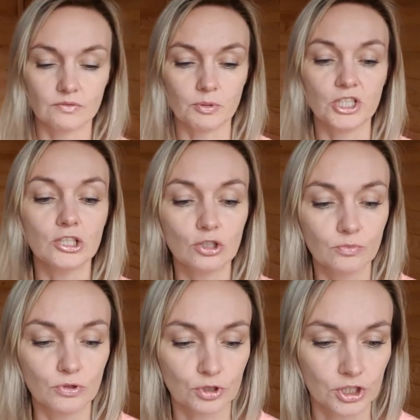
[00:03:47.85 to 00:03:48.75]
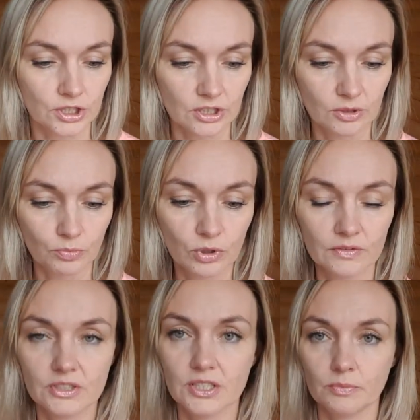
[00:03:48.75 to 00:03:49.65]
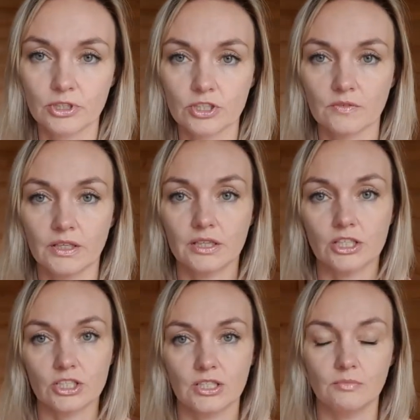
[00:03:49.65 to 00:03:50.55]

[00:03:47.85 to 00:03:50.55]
и вообще не люблю шить, ни пуговицы пришивать даже.